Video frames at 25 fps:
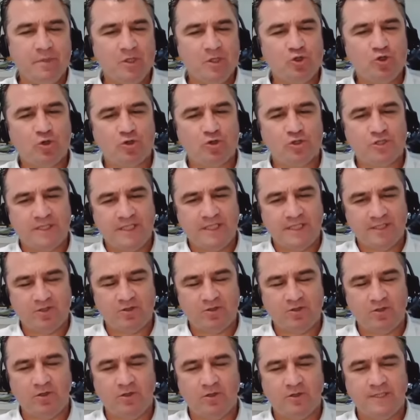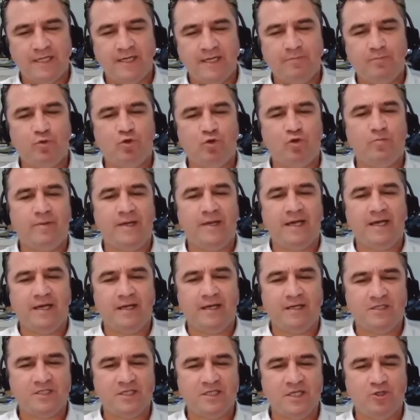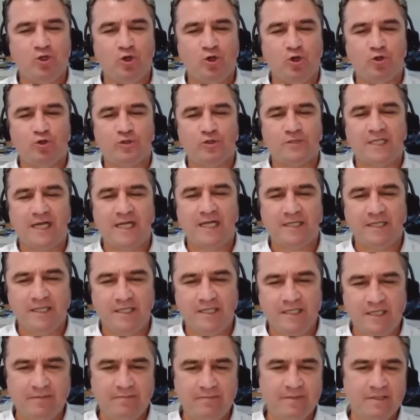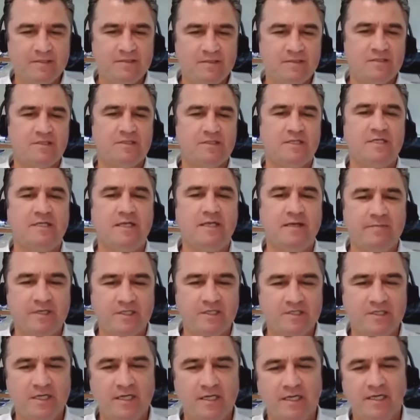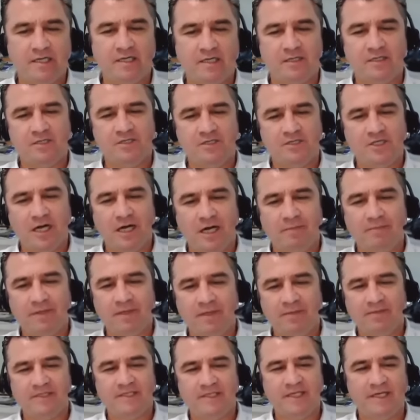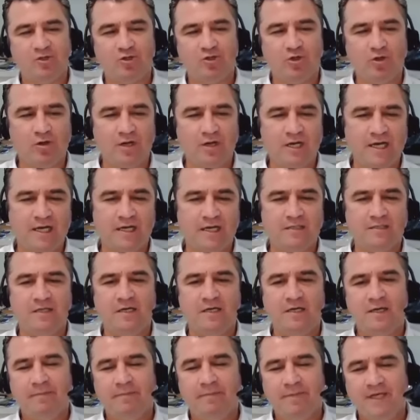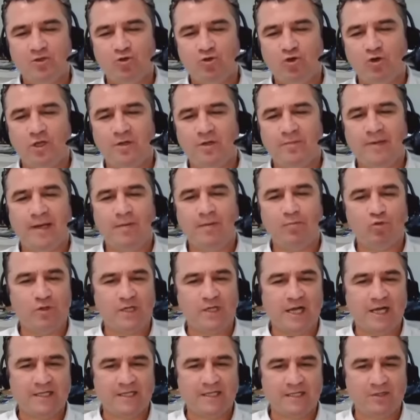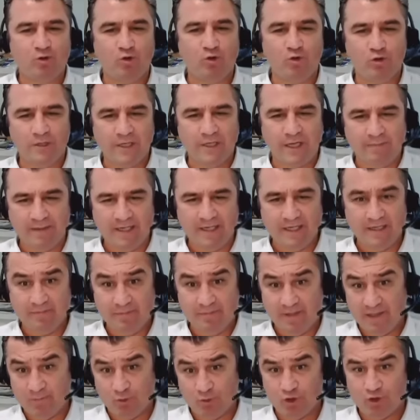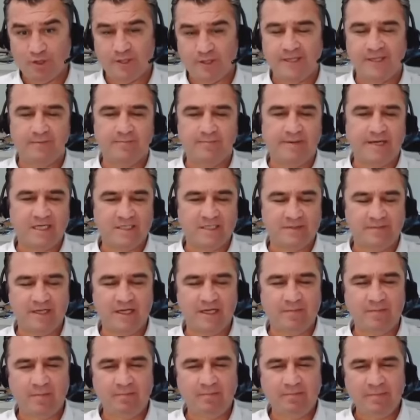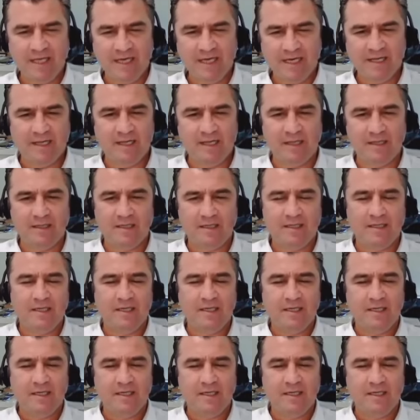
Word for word: birçok sektörde büyüme işte döngüsel dediğimiz işte demir çelik, cam gibi sektörler, petrokimya bunlarda da olunabilir bir buçuk yıl perspektif. Ama bir yıl